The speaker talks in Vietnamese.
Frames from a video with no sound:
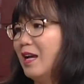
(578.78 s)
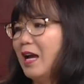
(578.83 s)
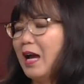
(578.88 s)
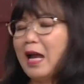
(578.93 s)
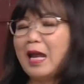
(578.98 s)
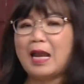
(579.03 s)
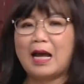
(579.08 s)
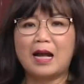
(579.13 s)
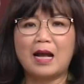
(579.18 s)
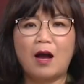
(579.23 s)

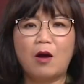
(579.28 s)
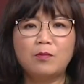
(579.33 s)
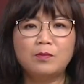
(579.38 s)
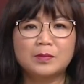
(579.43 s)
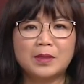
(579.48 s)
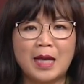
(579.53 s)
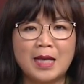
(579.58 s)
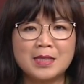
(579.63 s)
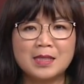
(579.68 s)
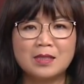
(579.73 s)
hay là
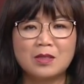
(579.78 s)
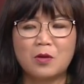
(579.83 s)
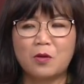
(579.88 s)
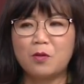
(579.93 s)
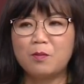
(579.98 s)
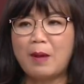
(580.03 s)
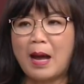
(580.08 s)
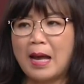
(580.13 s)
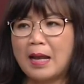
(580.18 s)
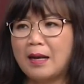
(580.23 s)
không test
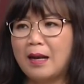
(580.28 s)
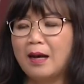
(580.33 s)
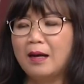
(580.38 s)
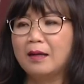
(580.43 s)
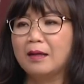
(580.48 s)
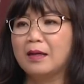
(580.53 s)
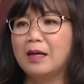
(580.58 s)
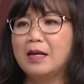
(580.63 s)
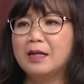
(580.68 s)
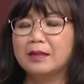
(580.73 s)
đủ 3
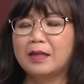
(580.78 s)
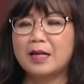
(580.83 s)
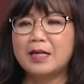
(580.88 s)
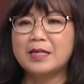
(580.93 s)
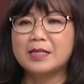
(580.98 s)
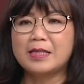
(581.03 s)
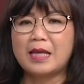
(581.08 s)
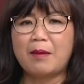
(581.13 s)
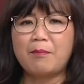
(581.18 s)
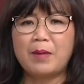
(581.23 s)
lần
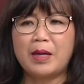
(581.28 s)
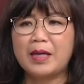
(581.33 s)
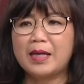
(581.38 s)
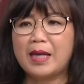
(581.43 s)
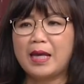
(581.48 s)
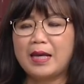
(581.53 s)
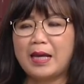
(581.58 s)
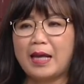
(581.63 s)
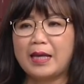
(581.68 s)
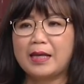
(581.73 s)
thì sẽ bị
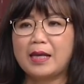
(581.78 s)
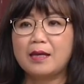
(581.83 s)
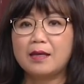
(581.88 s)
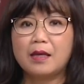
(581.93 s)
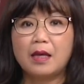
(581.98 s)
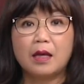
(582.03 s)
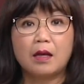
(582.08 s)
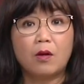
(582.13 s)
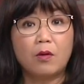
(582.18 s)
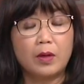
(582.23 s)
cái này cái
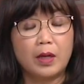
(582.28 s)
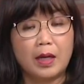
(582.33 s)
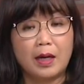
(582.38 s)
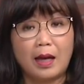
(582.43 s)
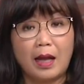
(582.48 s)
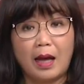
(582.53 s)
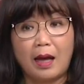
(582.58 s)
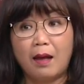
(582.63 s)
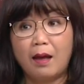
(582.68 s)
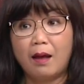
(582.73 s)
kia có nghĩa
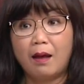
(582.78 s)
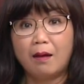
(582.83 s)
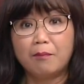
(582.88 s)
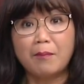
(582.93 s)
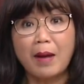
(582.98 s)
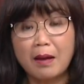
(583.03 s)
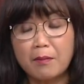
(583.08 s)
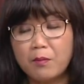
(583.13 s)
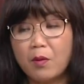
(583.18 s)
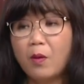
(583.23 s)
là
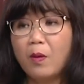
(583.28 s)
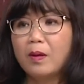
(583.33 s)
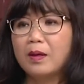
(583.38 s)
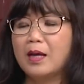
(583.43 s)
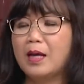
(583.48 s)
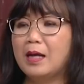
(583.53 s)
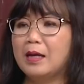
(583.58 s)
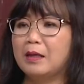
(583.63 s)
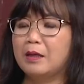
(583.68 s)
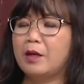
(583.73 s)
bắt buộc
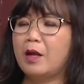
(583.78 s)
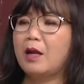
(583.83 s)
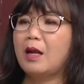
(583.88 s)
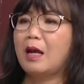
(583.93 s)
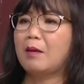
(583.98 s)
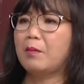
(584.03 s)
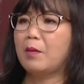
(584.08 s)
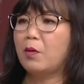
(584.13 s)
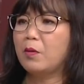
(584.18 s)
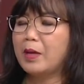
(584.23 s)
nói
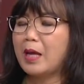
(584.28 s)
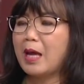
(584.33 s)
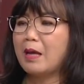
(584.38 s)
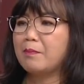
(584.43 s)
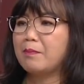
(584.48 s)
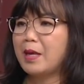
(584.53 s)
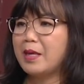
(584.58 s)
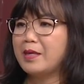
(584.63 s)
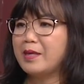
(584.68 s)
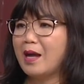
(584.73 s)
là ok
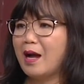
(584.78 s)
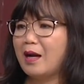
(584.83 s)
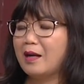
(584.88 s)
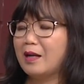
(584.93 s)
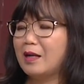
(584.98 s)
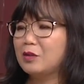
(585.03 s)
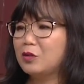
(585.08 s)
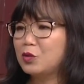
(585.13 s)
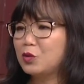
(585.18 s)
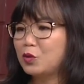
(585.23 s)
bây giờ
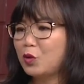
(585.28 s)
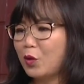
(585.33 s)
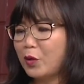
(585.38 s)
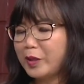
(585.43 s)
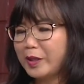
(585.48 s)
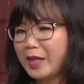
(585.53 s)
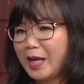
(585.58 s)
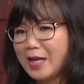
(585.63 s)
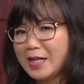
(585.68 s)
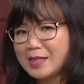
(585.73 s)
đó tôi
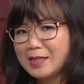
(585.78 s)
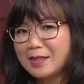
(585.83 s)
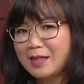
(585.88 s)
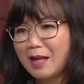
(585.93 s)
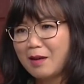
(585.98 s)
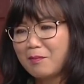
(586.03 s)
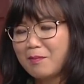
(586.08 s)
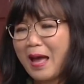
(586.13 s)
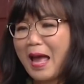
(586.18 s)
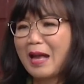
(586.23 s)
test
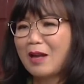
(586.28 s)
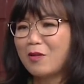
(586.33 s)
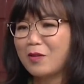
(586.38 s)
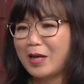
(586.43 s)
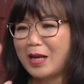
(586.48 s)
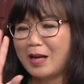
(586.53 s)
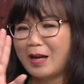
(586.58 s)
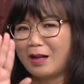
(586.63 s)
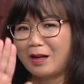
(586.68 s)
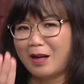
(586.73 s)
lần 3 có
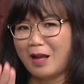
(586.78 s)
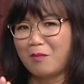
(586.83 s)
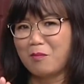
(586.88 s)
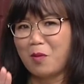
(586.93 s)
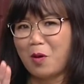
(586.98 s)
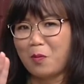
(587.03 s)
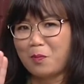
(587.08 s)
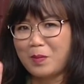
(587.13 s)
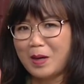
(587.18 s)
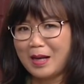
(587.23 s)
nghĩa là lần
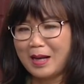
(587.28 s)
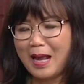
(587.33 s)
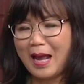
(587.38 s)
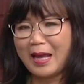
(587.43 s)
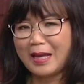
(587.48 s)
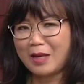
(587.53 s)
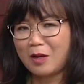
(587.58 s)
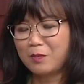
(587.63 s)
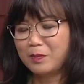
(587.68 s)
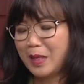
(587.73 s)
1 lần
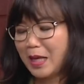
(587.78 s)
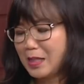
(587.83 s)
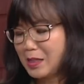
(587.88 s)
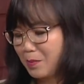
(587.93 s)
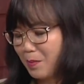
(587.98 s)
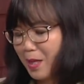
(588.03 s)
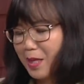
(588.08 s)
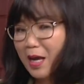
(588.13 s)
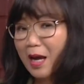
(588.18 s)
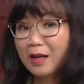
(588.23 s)
2 không
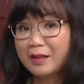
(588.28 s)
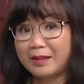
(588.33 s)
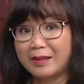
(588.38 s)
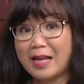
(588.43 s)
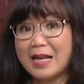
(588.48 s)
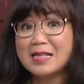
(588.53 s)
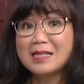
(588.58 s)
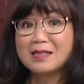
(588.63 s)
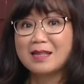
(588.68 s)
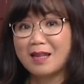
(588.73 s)
test bây giờ
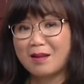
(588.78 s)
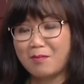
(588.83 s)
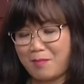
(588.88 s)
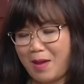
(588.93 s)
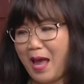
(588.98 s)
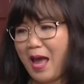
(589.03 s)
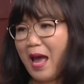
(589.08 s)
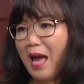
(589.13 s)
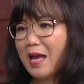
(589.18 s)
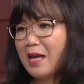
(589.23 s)
test lần
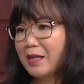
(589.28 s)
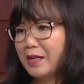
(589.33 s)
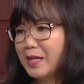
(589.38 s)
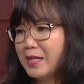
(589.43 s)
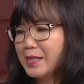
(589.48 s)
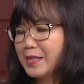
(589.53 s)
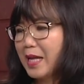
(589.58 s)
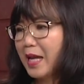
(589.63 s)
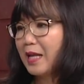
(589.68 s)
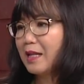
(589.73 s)
3
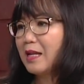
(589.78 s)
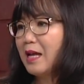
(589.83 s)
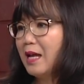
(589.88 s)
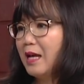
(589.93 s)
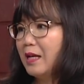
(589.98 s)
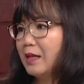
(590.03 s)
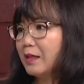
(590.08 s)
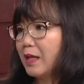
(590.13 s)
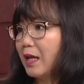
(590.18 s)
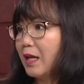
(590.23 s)
đi test
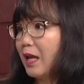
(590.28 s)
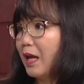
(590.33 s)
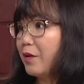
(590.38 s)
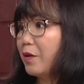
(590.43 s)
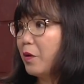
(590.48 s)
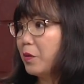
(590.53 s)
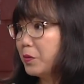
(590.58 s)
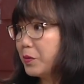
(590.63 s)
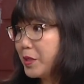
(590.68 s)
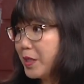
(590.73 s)
thì là
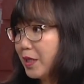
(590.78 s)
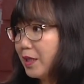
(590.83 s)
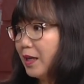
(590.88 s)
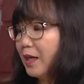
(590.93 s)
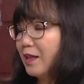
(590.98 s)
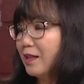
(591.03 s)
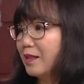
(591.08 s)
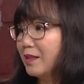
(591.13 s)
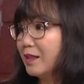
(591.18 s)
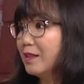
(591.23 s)
đủ
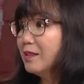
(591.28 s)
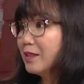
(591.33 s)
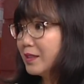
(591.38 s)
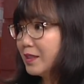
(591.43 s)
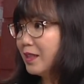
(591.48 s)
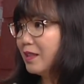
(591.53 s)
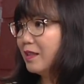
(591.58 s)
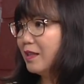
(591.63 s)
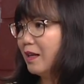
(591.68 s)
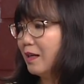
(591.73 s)
chưa được
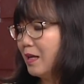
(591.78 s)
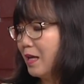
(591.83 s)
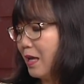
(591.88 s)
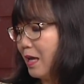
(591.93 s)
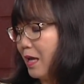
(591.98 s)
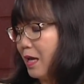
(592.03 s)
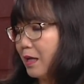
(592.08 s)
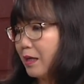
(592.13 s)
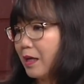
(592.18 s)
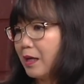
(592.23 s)
chưa
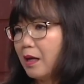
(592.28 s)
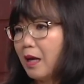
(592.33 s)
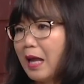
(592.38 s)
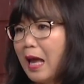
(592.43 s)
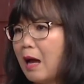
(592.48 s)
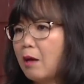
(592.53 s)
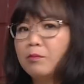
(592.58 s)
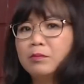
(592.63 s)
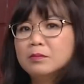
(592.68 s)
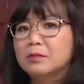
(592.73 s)
cái đó
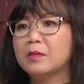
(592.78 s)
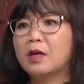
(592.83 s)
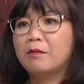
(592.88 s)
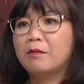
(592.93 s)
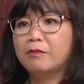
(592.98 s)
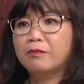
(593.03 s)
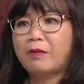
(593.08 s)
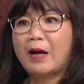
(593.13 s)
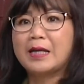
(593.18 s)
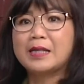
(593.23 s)
không
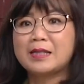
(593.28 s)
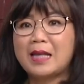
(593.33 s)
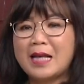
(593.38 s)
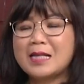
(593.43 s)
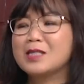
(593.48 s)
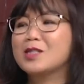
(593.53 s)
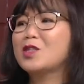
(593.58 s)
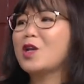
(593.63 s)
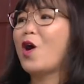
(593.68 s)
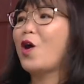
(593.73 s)
phải
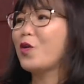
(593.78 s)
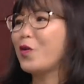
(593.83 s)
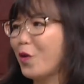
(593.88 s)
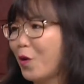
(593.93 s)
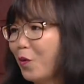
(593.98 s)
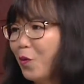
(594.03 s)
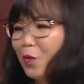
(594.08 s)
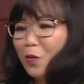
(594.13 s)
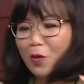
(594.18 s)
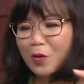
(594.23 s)
test cho
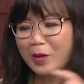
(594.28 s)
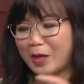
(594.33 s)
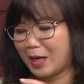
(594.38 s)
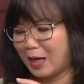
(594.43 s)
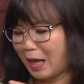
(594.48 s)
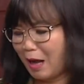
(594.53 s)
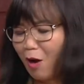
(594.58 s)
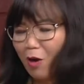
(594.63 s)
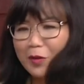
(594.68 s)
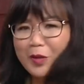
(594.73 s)
đủ có nghĩa
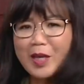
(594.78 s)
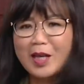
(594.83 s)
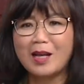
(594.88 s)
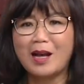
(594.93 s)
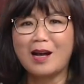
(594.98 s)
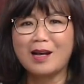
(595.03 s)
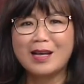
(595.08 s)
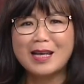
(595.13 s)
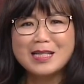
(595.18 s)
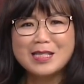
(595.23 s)
là họ chỉ
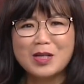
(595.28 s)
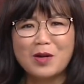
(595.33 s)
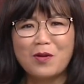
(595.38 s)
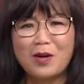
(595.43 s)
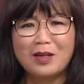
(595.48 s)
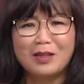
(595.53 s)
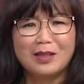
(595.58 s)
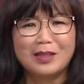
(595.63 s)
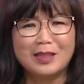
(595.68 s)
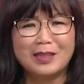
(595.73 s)
cần cái số
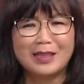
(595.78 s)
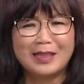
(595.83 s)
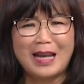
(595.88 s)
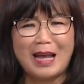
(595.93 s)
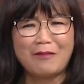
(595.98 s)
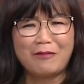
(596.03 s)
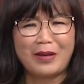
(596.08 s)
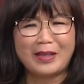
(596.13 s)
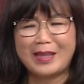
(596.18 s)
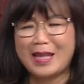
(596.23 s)
lượng người
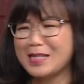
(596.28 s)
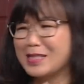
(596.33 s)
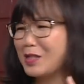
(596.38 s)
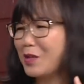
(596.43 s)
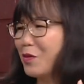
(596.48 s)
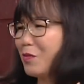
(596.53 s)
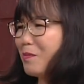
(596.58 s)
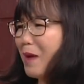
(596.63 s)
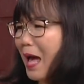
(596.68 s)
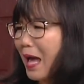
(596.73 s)
này phải test
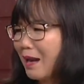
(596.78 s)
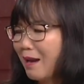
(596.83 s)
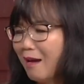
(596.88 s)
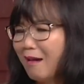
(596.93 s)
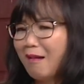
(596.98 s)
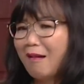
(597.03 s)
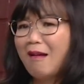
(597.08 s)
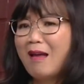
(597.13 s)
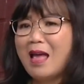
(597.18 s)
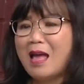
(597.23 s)
đủ 3
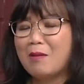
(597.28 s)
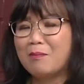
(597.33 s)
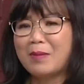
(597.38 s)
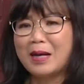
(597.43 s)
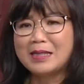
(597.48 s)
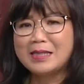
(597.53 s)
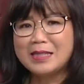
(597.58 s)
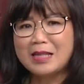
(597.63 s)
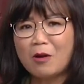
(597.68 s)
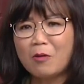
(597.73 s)
lần
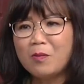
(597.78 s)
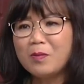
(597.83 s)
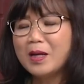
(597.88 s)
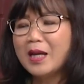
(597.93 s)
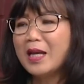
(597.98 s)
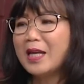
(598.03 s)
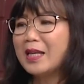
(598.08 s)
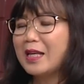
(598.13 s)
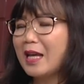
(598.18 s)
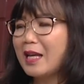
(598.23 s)
mà trong
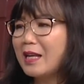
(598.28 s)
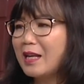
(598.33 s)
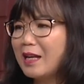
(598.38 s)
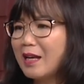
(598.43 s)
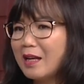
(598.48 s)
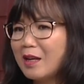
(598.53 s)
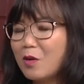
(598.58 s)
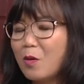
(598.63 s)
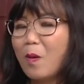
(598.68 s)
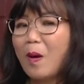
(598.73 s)
khi cái
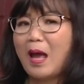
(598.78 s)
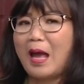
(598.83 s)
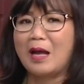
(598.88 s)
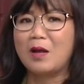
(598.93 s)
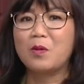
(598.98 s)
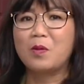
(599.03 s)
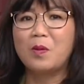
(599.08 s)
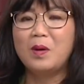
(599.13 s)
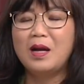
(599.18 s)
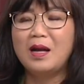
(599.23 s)
kết quả
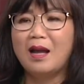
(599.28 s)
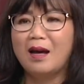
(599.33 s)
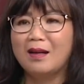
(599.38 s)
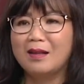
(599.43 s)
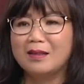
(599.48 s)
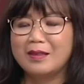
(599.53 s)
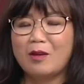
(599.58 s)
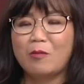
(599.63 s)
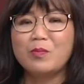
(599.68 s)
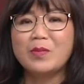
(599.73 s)
của
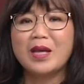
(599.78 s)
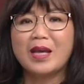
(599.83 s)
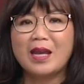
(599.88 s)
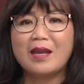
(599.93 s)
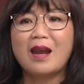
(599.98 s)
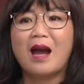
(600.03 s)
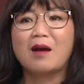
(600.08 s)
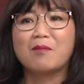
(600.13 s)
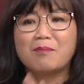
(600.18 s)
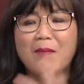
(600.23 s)
lần giống như
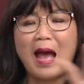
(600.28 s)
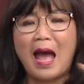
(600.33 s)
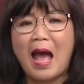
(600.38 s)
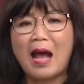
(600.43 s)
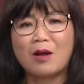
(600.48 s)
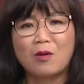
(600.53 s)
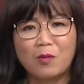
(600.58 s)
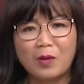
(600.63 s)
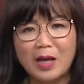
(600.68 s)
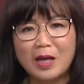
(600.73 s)
cái đợt
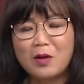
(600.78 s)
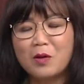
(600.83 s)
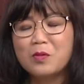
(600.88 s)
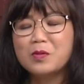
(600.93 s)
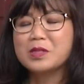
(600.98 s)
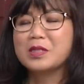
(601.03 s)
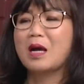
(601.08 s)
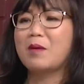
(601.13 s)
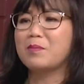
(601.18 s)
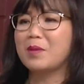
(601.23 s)
3 của cái
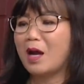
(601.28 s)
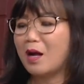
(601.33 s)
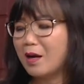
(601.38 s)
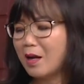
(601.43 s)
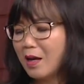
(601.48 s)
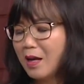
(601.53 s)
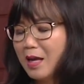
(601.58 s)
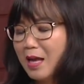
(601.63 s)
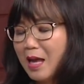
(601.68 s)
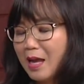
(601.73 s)
khu sớm đó
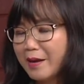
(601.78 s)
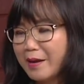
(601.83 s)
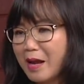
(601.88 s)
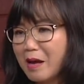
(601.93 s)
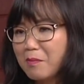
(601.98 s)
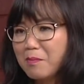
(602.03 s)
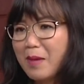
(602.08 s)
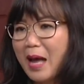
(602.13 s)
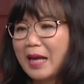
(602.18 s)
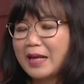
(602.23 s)
đó
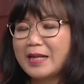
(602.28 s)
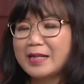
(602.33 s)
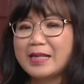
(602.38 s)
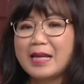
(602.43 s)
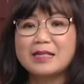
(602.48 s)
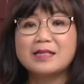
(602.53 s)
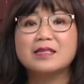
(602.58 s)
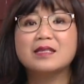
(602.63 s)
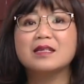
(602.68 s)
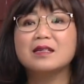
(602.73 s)
đợt 3 đi
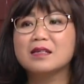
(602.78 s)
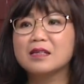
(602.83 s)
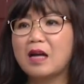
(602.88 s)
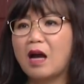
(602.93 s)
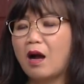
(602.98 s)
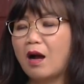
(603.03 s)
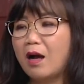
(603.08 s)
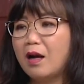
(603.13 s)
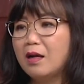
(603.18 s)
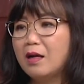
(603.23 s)
test chưa
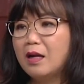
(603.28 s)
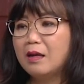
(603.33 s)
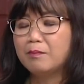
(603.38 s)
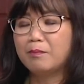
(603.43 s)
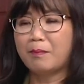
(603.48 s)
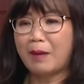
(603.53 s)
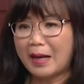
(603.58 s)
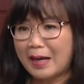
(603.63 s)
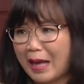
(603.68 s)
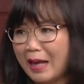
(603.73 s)
có
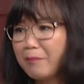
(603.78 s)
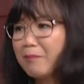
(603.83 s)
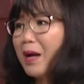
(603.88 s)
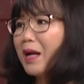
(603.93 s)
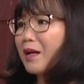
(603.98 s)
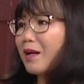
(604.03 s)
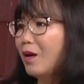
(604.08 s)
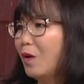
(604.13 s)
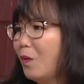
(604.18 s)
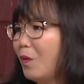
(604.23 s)
mà lại
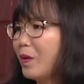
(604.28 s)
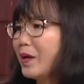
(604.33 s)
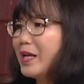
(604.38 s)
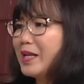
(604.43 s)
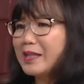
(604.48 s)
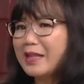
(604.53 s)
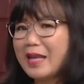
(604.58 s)
bắt lùa đi